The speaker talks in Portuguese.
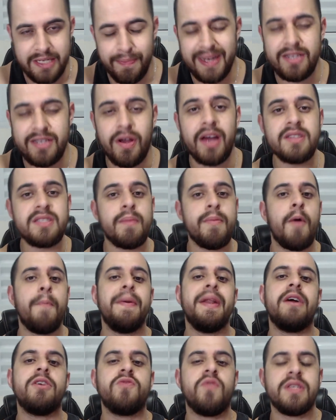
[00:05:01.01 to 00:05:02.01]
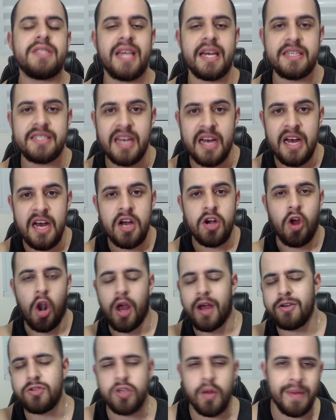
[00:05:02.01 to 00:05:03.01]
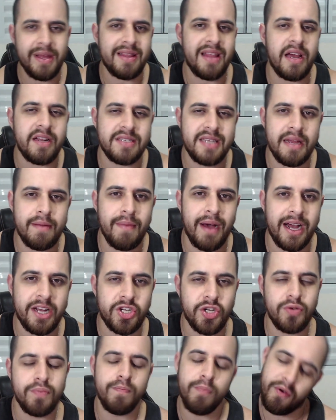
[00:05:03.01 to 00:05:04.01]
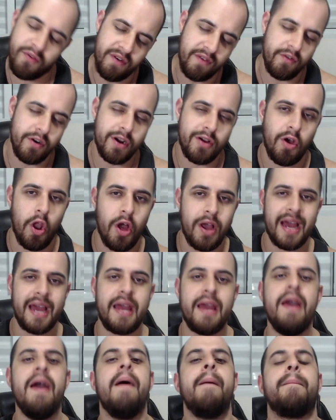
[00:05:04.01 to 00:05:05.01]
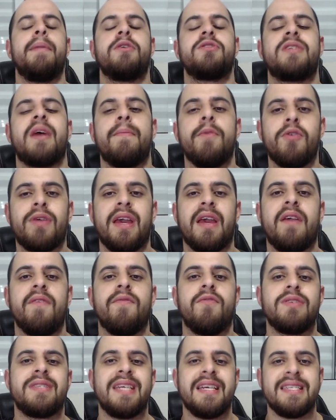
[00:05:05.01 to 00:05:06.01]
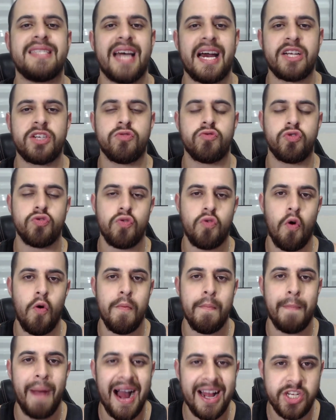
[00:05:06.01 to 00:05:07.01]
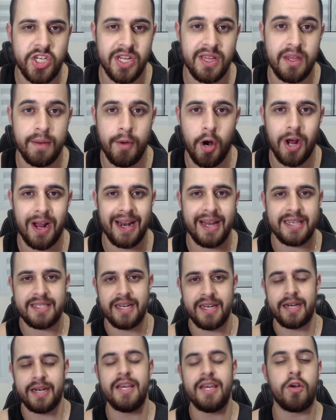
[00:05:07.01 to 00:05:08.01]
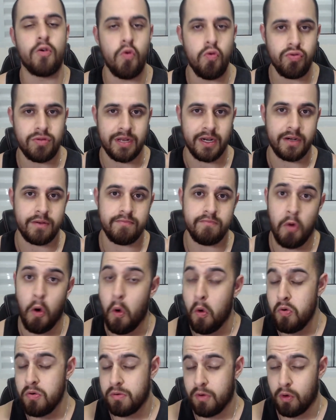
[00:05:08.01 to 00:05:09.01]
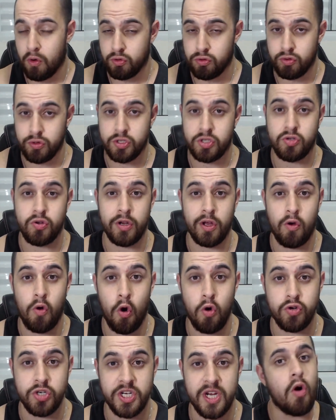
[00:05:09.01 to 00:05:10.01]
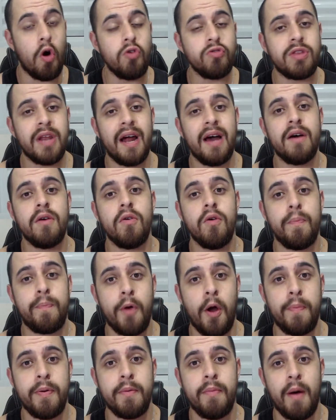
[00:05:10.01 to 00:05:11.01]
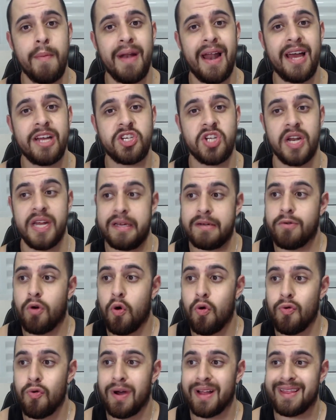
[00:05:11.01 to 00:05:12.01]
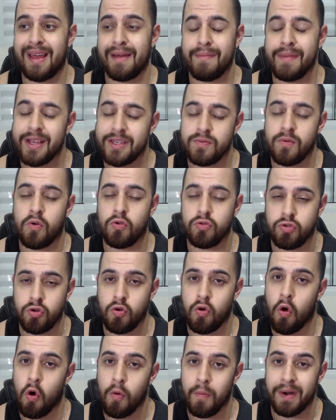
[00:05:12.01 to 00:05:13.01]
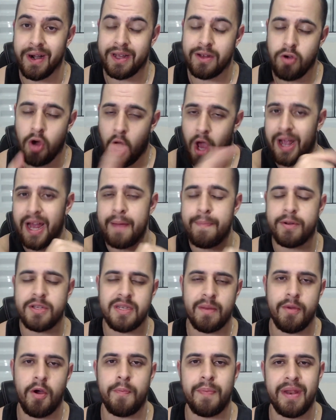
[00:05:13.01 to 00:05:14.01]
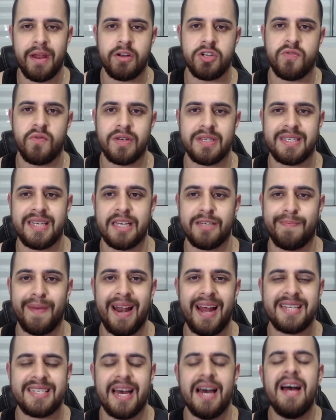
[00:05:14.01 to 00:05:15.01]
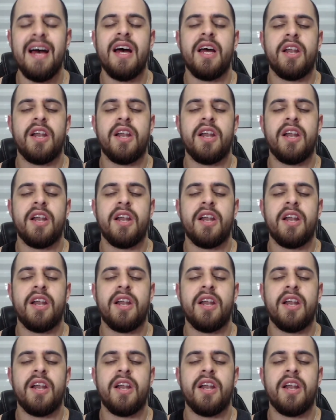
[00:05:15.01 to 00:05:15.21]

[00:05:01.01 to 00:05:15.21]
Mas eu quero saber a opinião de vocês. Coloca nos comentários aí embaixo. Por favor, coloca aí pra eu saber o que, que vocês acham de um combate entre Brock Lesnar e Gunther, ou contra o Stone Cold, contra o próprio Bob Lashley, ou até mesmo contra o Goldberg. Coloca aí pra eu saber a opinião de vocês, beleza?